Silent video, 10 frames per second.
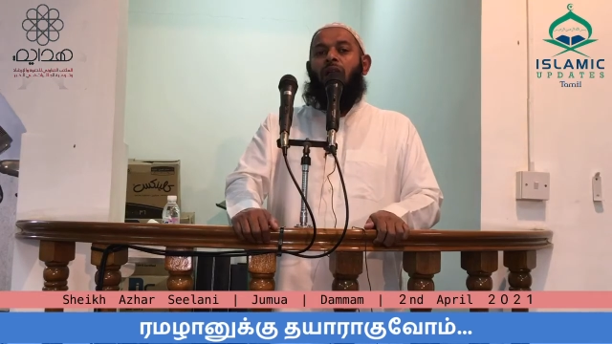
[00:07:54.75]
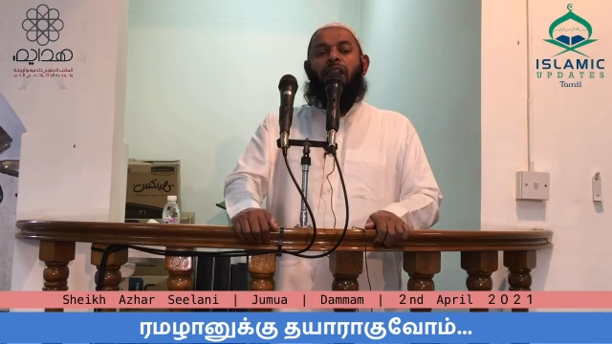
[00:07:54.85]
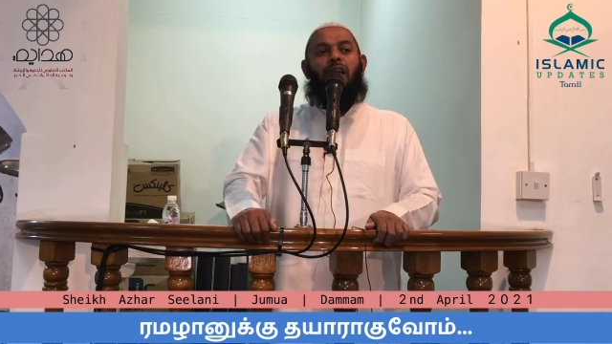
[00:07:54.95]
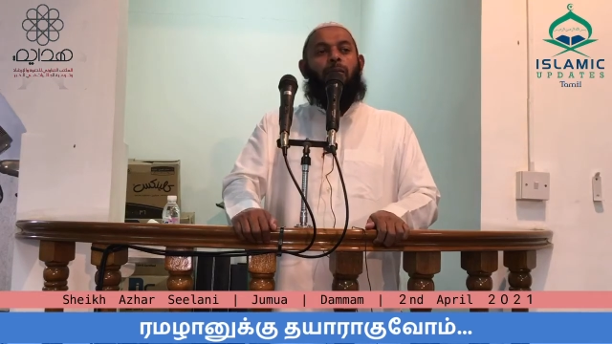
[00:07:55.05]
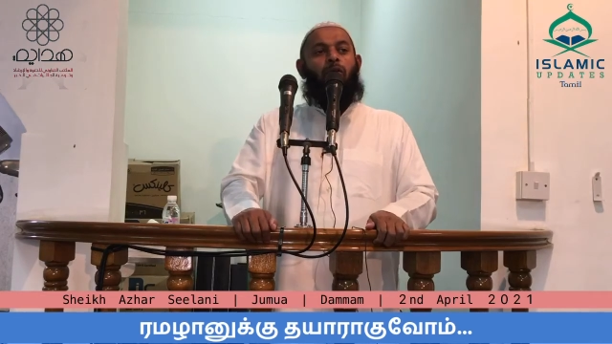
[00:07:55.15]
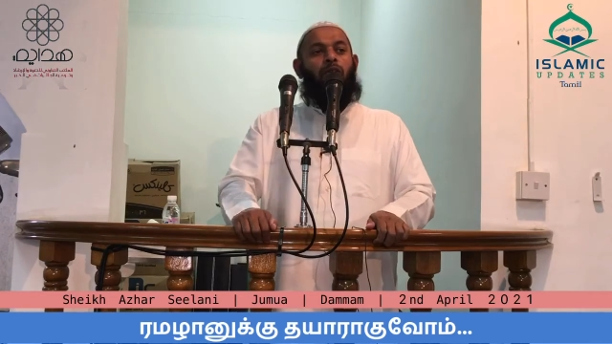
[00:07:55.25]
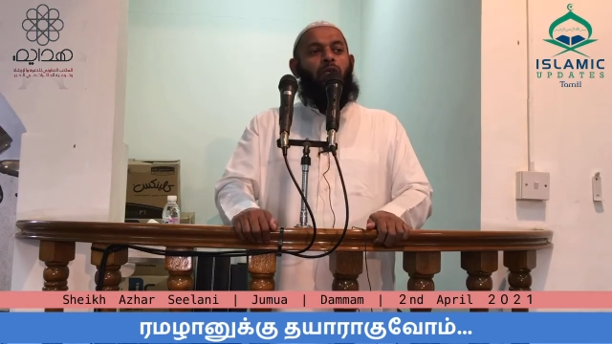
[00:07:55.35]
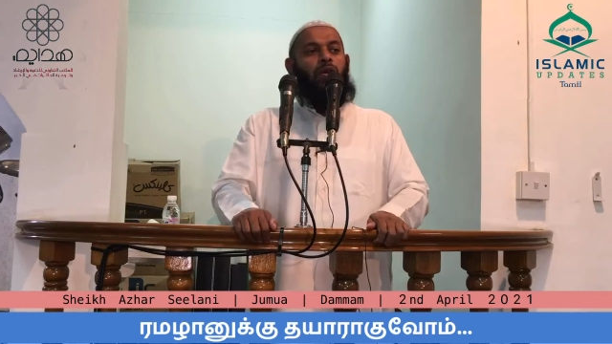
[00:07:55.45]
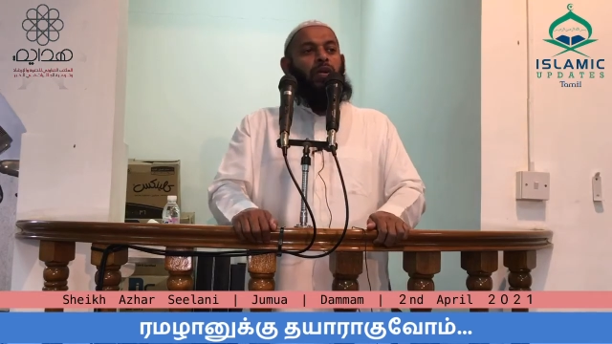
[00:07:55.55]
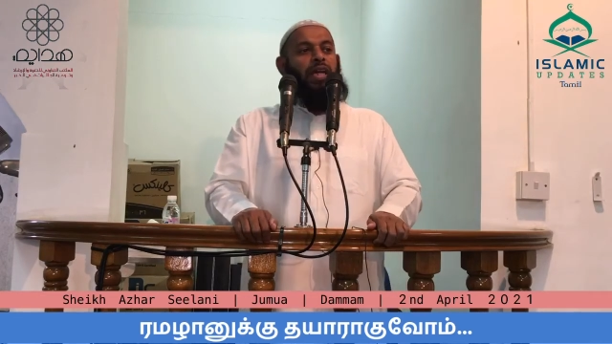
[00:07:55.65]
அதே போன்று
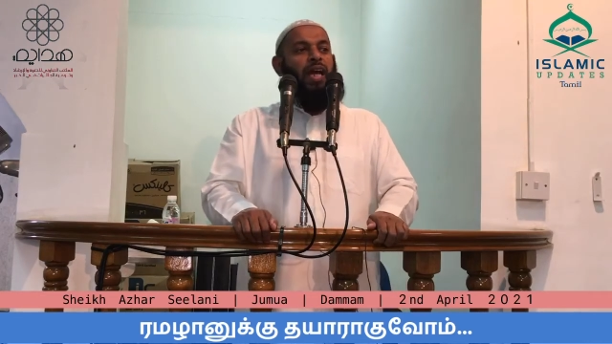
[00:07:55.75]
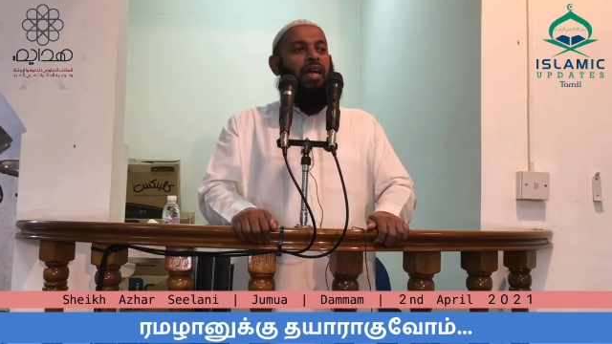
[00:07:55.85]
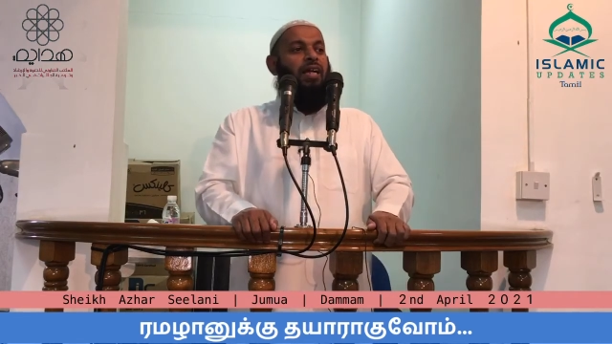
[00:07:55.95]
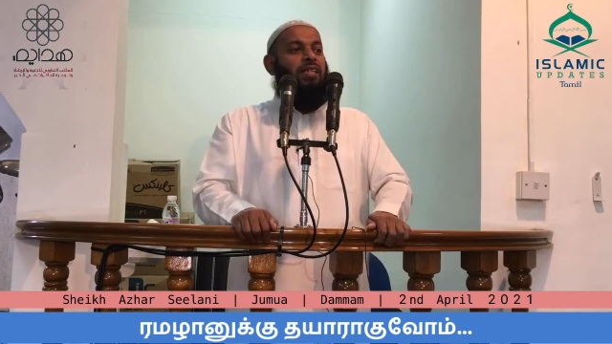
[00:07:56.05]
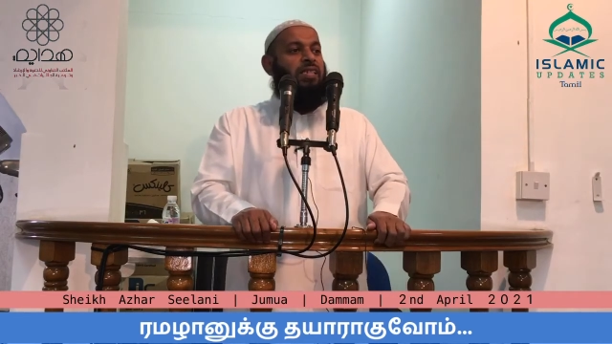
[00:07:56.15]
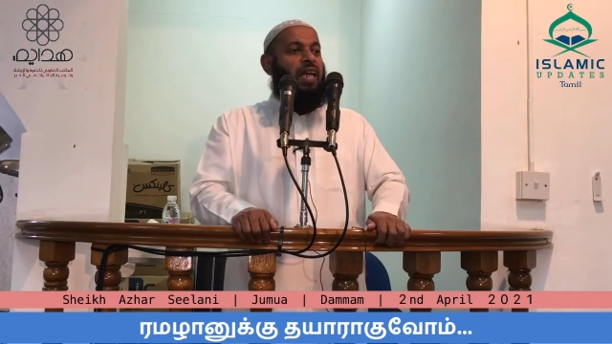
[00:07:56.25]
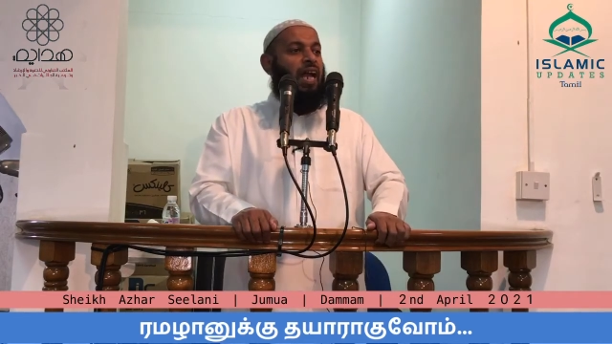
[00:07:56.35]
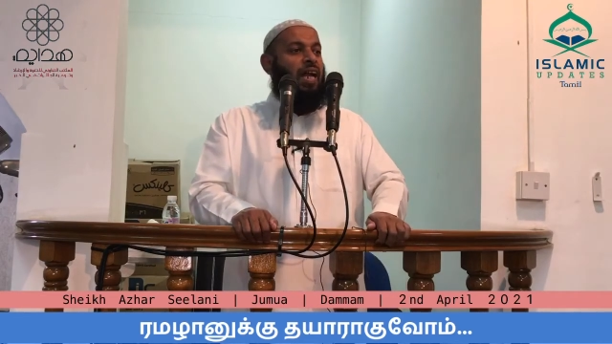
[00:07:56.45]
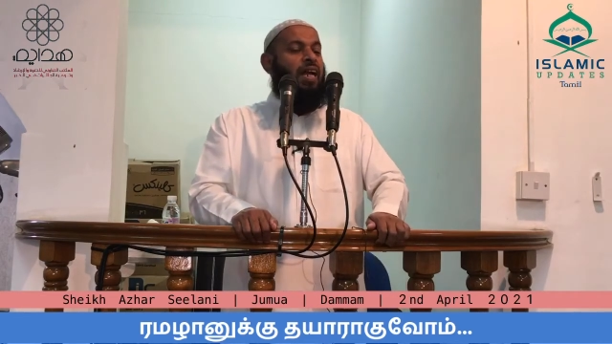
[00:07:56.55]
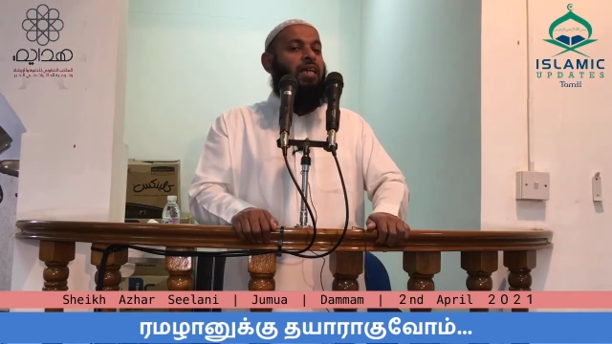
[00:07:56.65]
உங்களுடைய
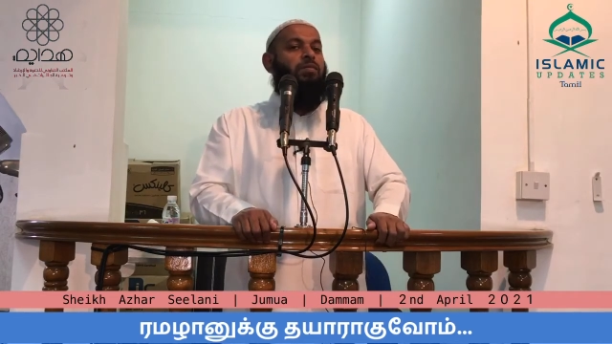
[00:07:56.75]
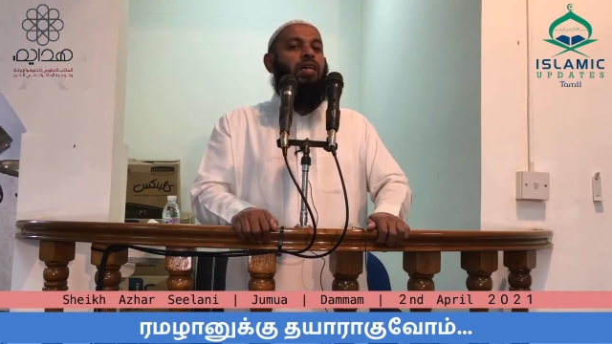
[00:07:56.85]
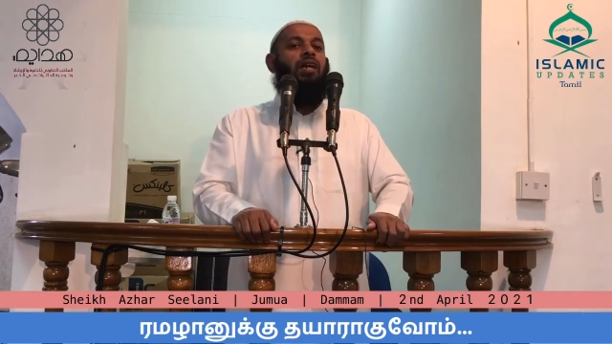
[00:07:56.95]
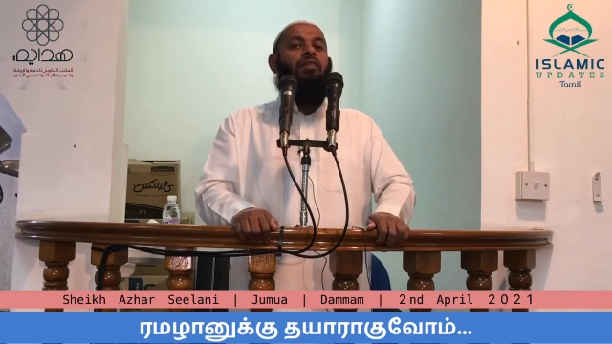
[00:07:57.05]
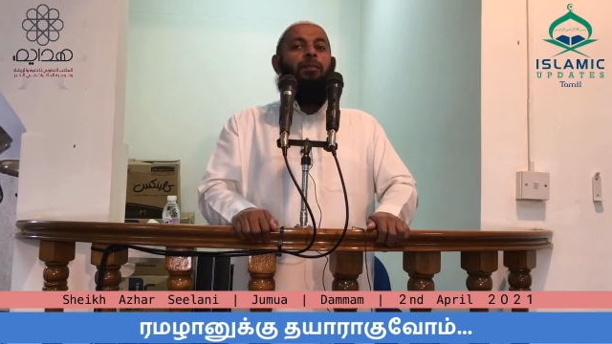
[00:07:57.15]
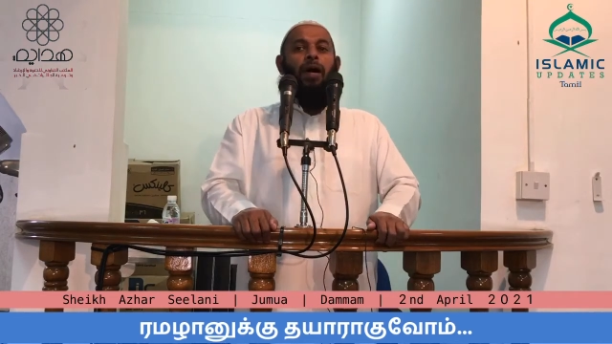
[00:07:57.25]
செயல்களையும் தான் அவன்